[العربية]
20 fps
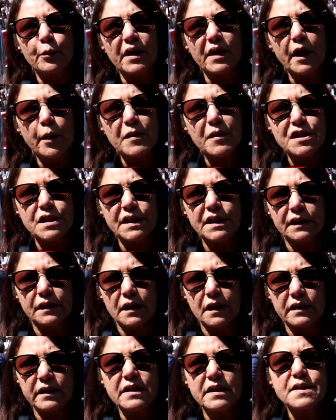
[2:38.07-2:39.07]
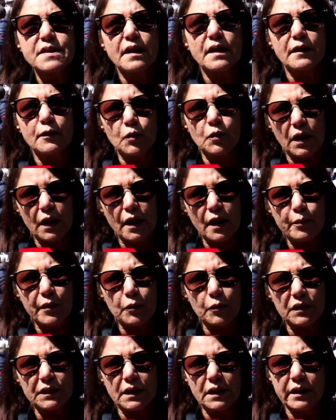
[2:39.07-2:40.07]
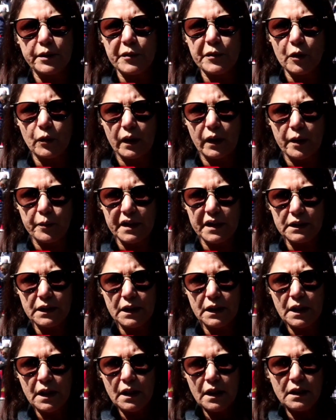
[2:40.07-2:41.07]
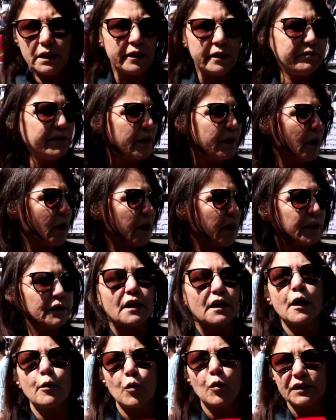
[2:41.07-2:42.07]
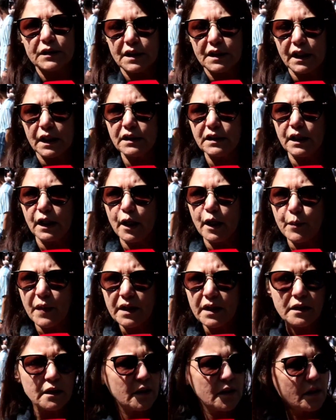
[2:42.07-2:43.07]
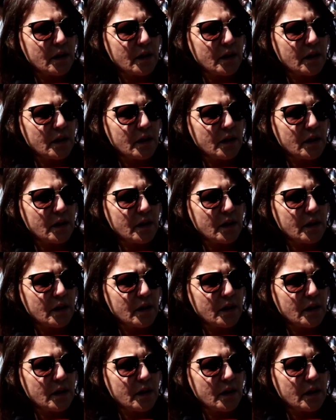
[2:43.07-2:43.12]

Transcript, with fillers: للبرنامج النضالي اللي استرته النقابه الوطنيه للمياه والغابات اللي فيها اضراب وطني عن العمل